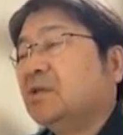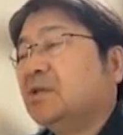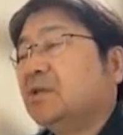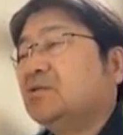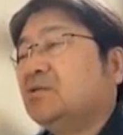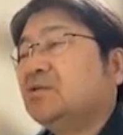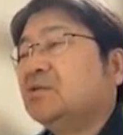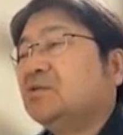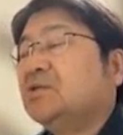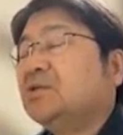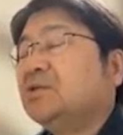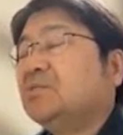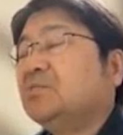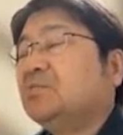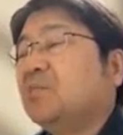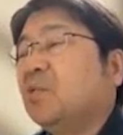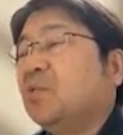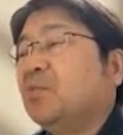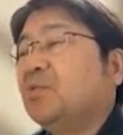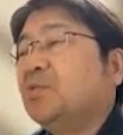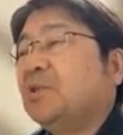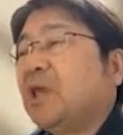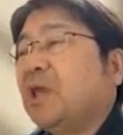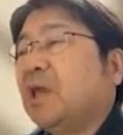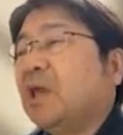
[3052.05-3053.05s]
で、通
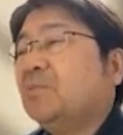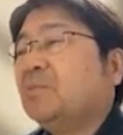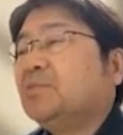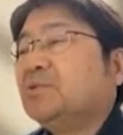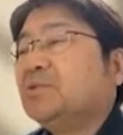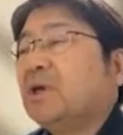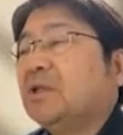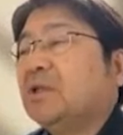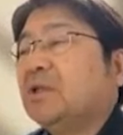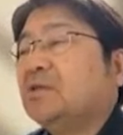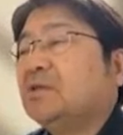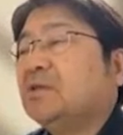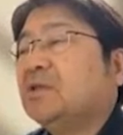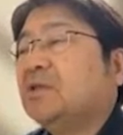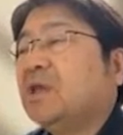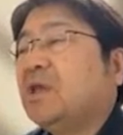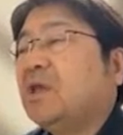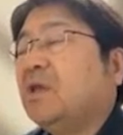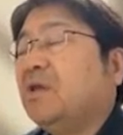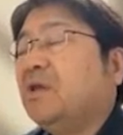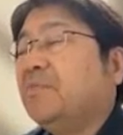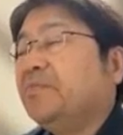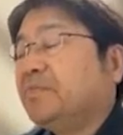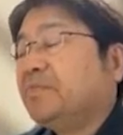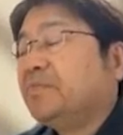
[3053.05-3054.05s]
信もタイプがあっ
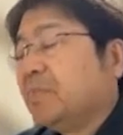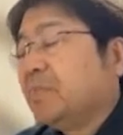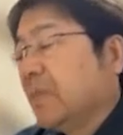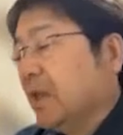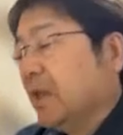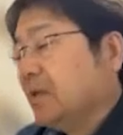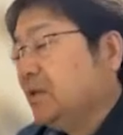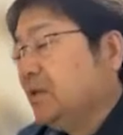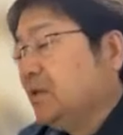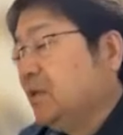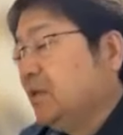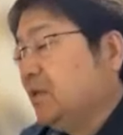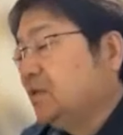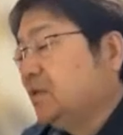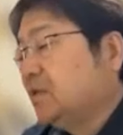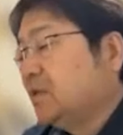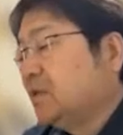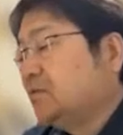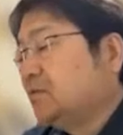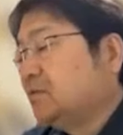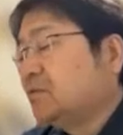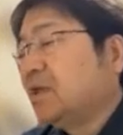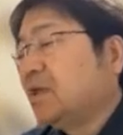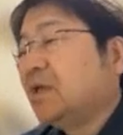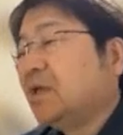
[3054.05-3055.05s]
て、
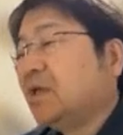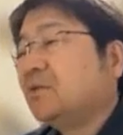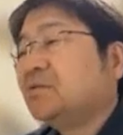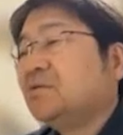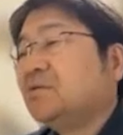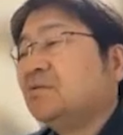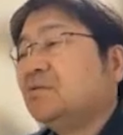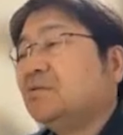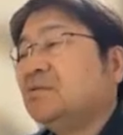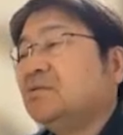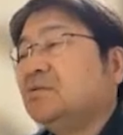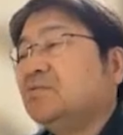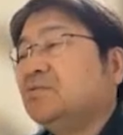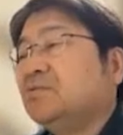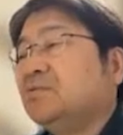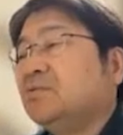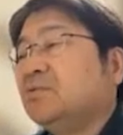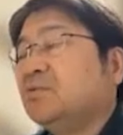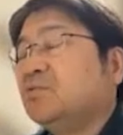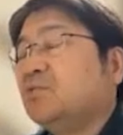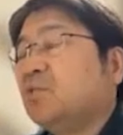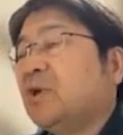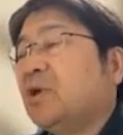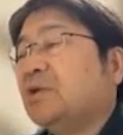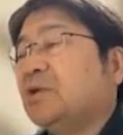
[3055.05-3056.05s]
隣接で
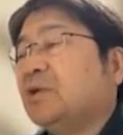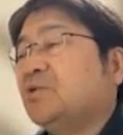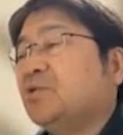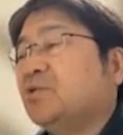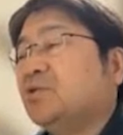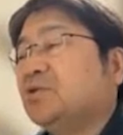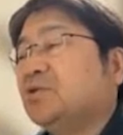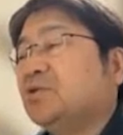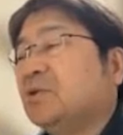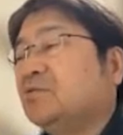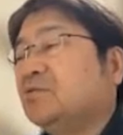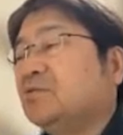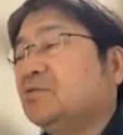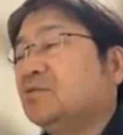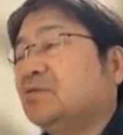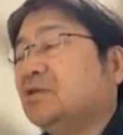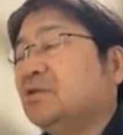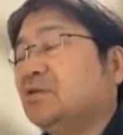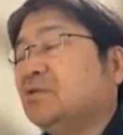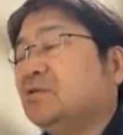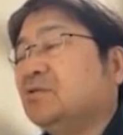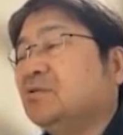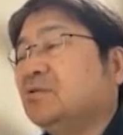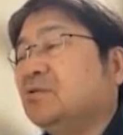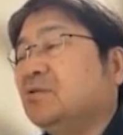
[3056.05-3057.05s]
隣同士で
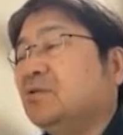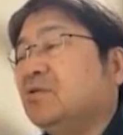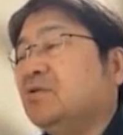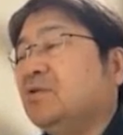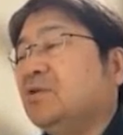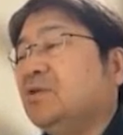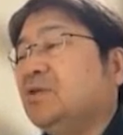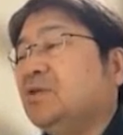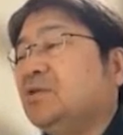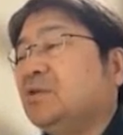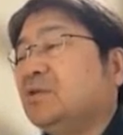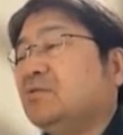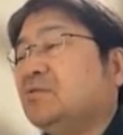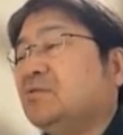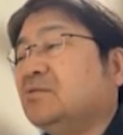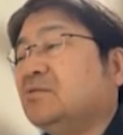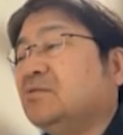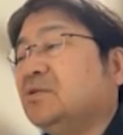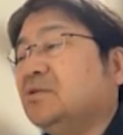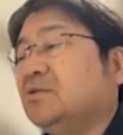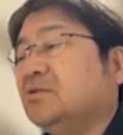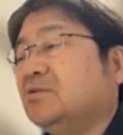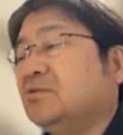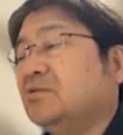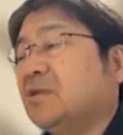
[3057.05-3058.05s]
通信するっていう隣接
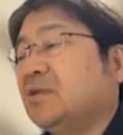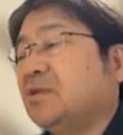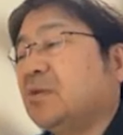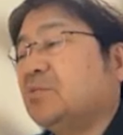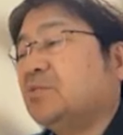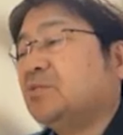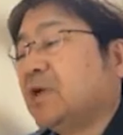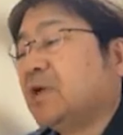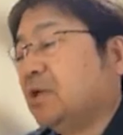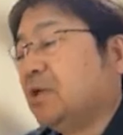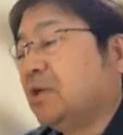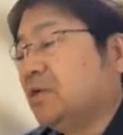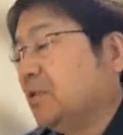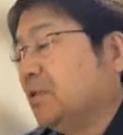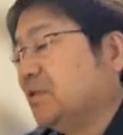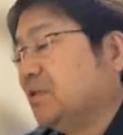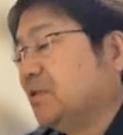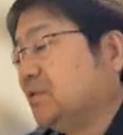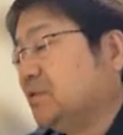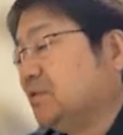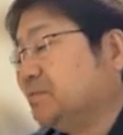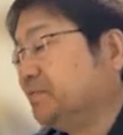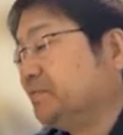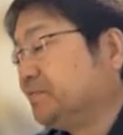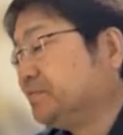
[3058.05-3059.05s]
通信っていうタイプがあり
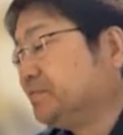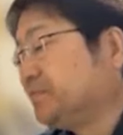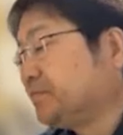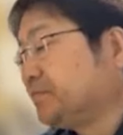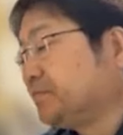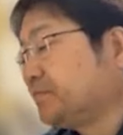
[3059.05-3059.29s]
ます。